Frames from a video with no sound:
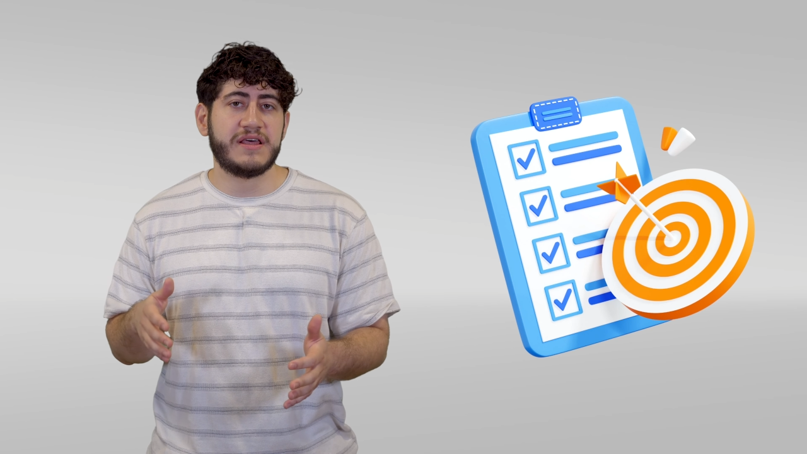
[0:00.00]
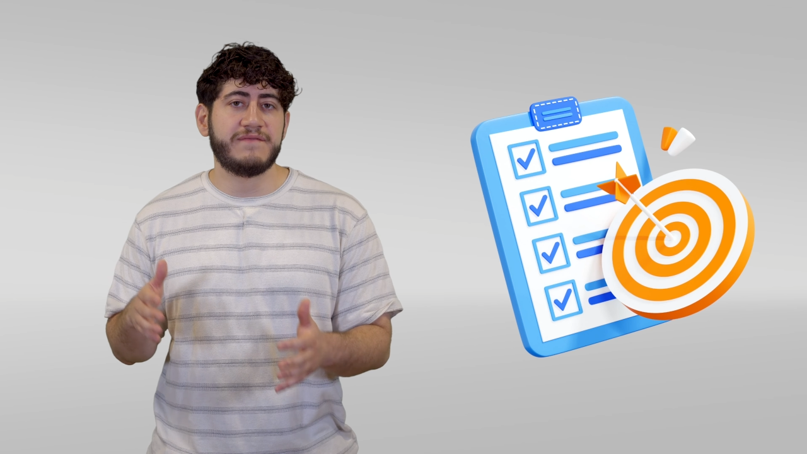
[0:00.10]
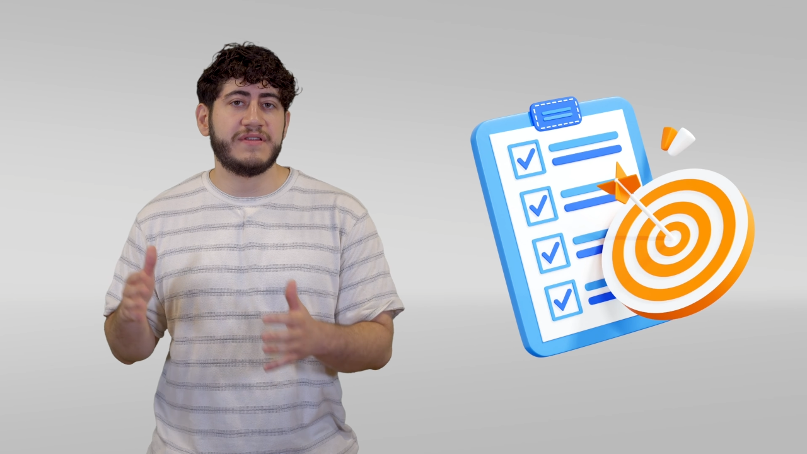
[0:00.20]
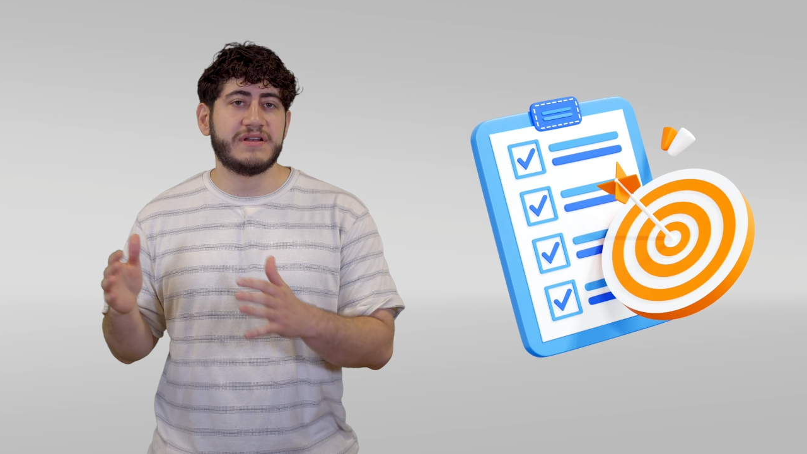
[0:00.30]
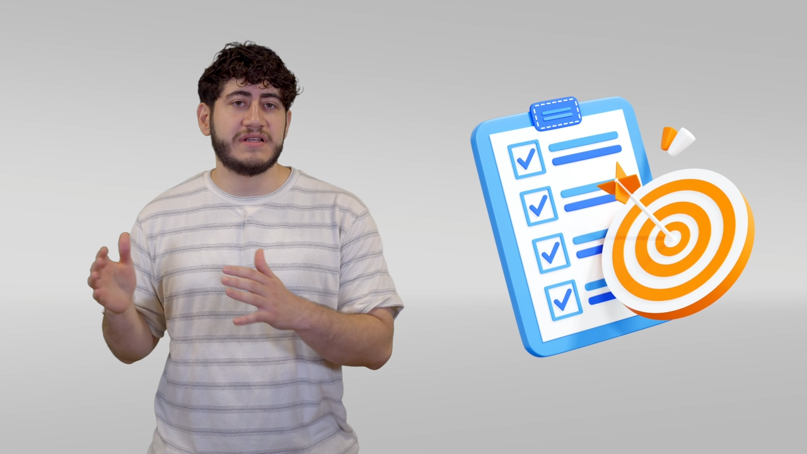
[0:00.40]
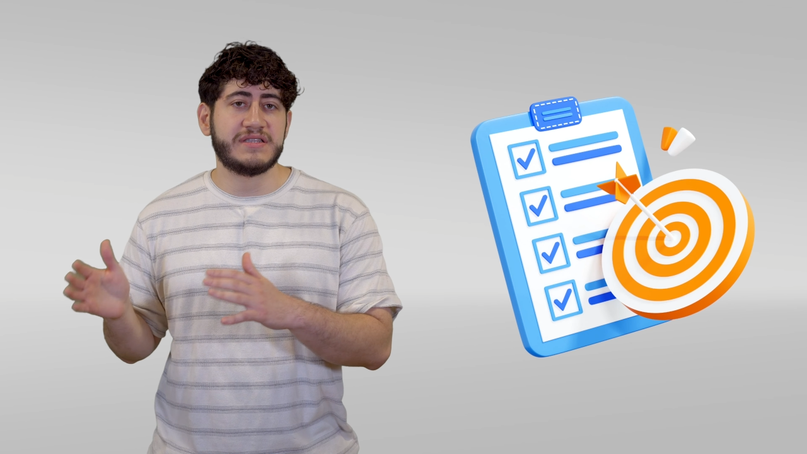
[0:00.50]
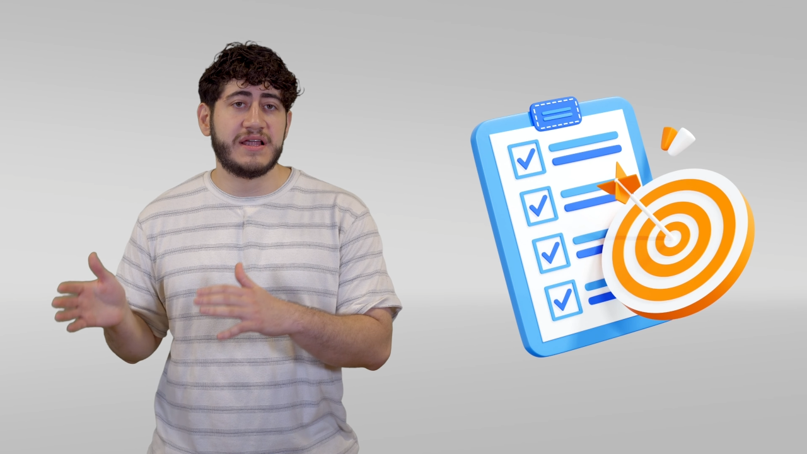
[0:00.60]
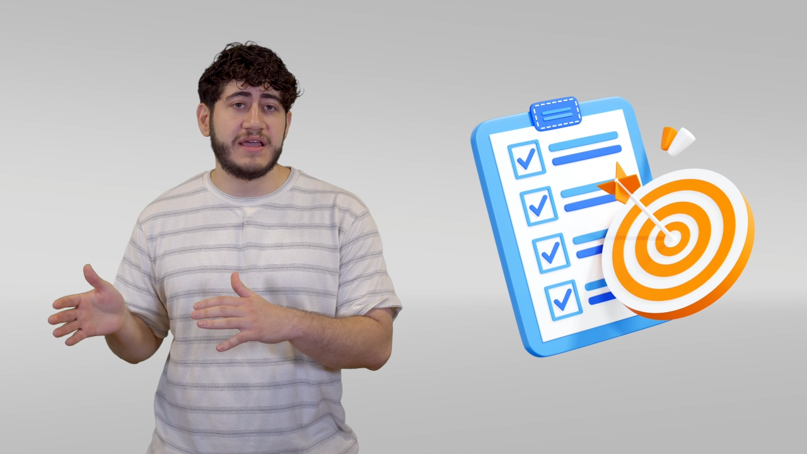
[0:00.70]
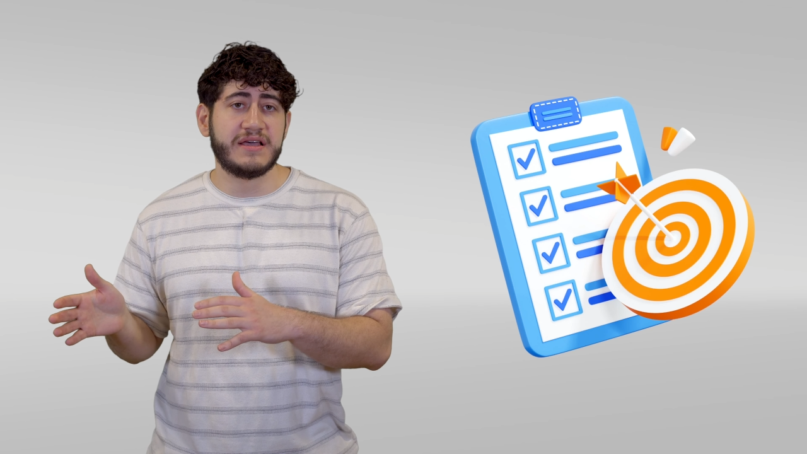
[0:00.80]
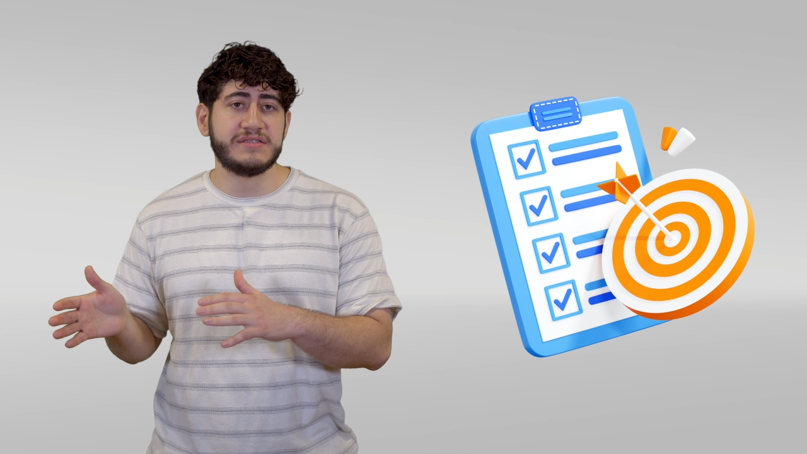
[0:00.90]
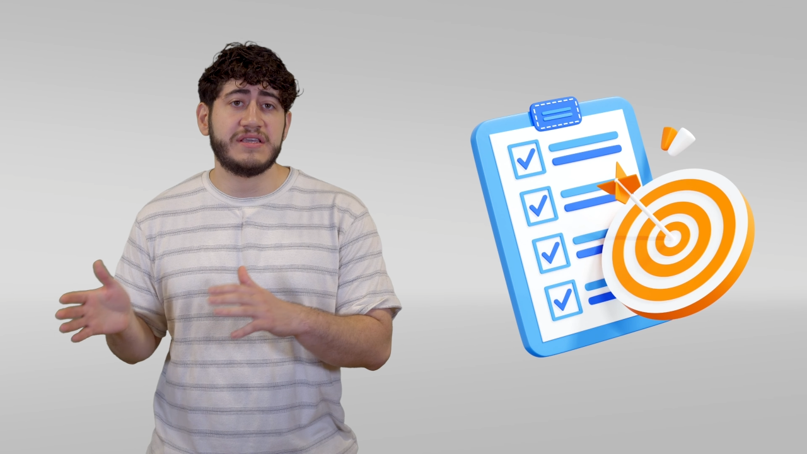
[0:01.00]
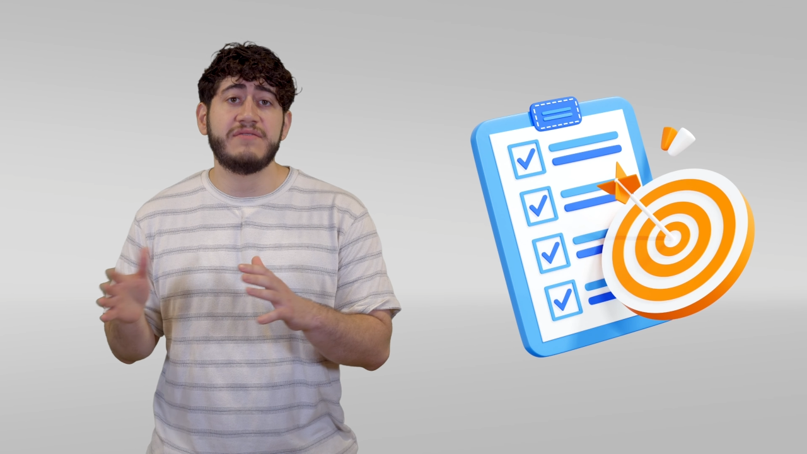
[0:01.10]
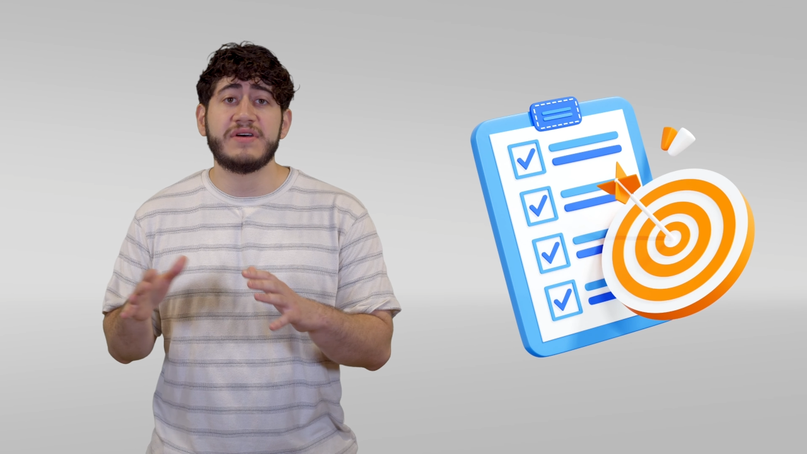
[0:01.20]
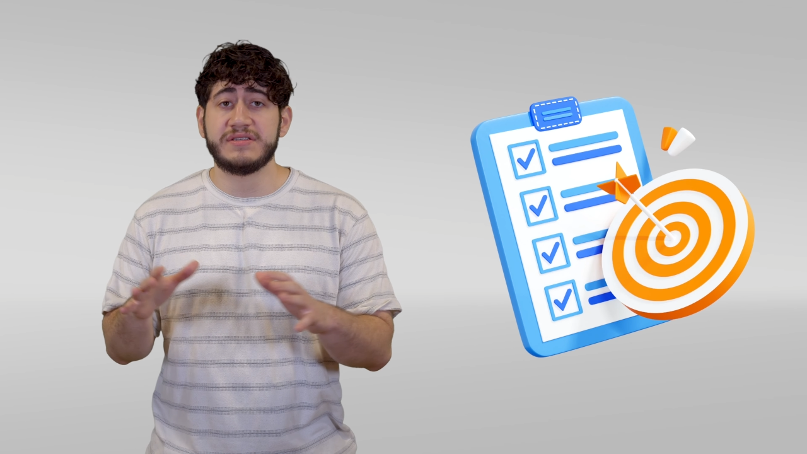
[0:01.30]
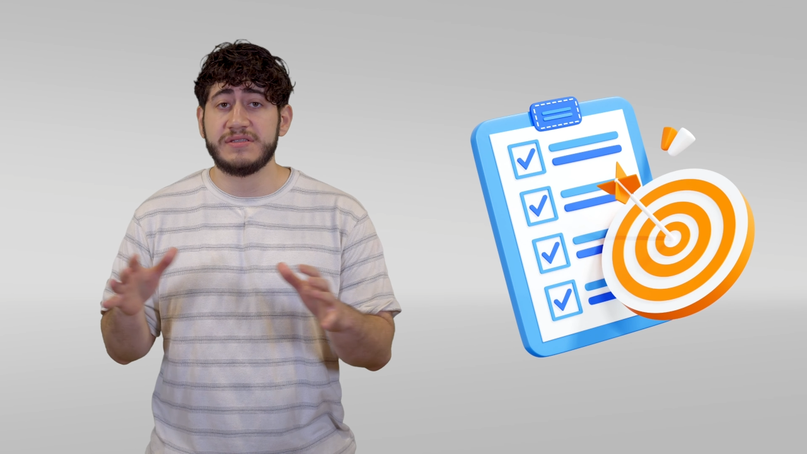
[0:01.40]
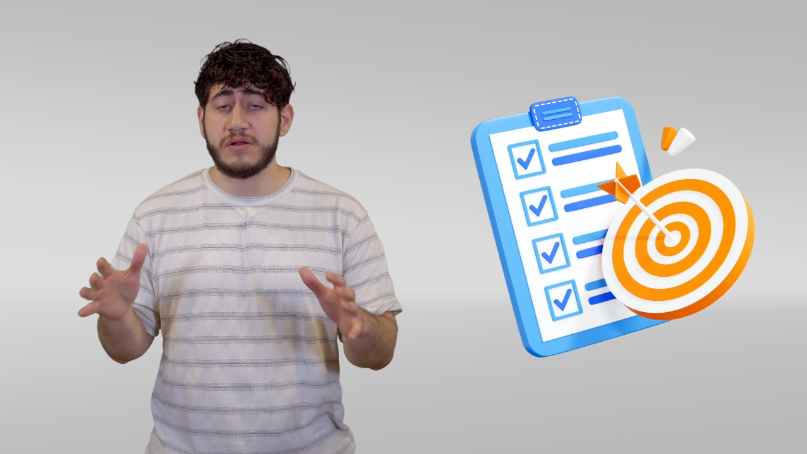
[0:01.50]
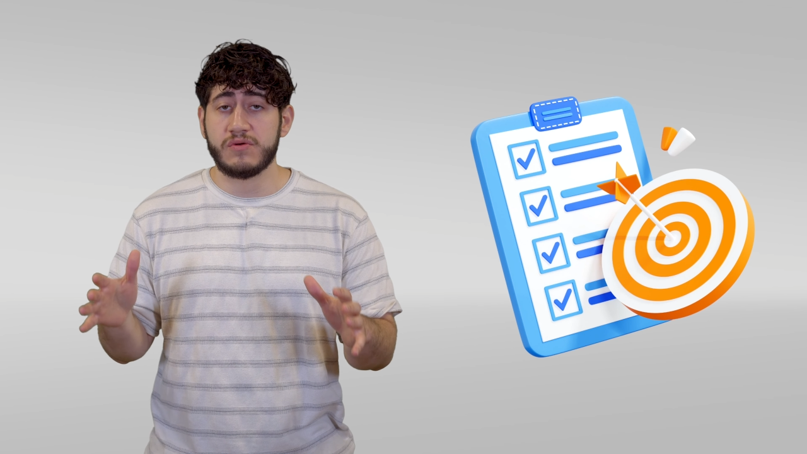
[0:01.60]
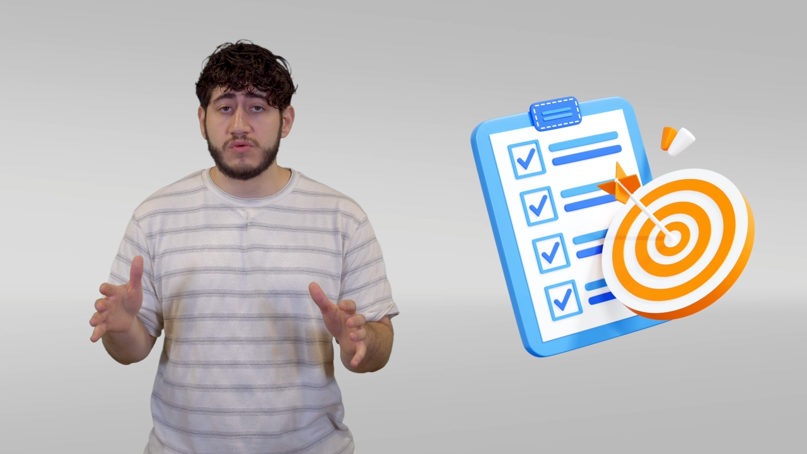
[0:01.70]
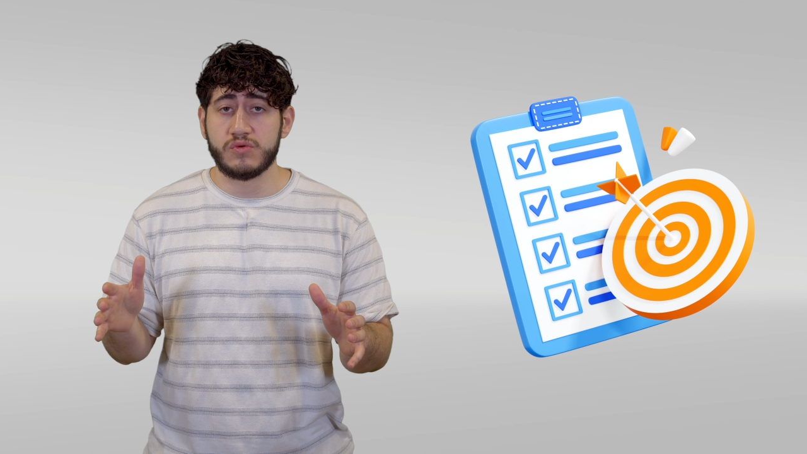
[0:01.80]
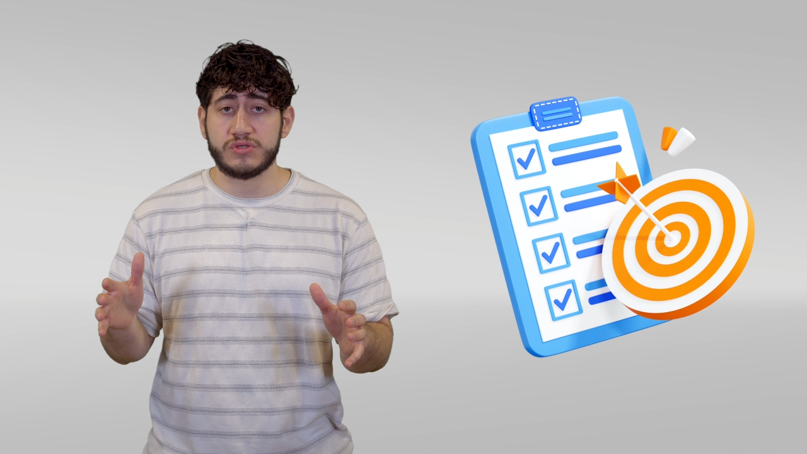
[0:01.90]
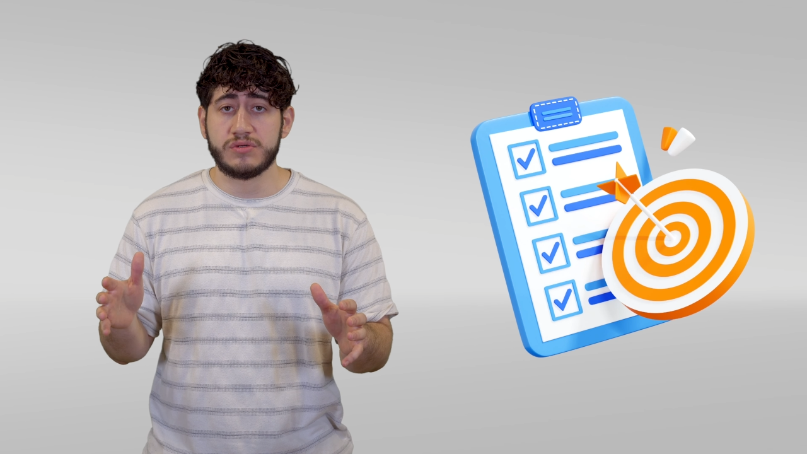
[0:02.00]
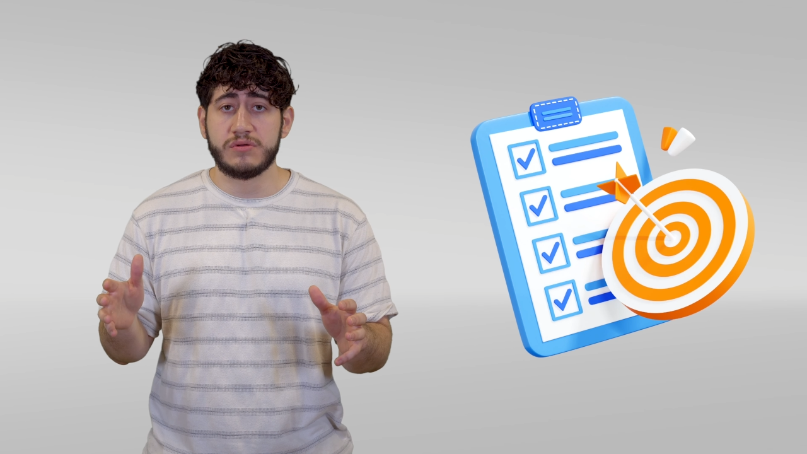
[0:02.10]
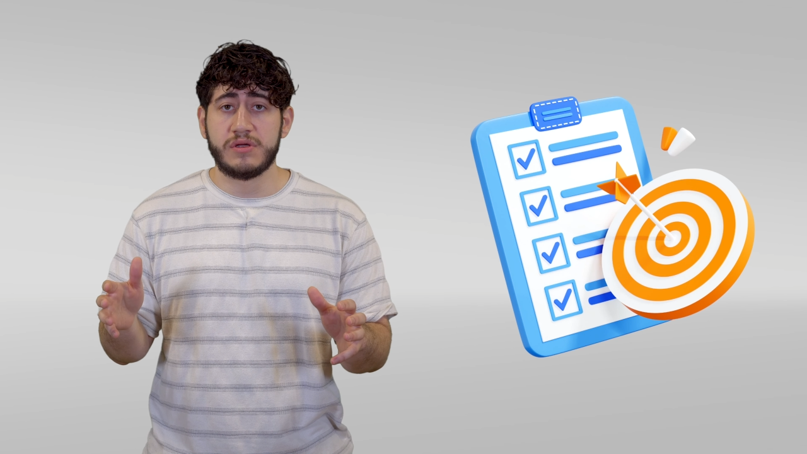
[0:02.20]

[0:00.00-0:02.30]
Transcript: definir las tareas y bases del concurso.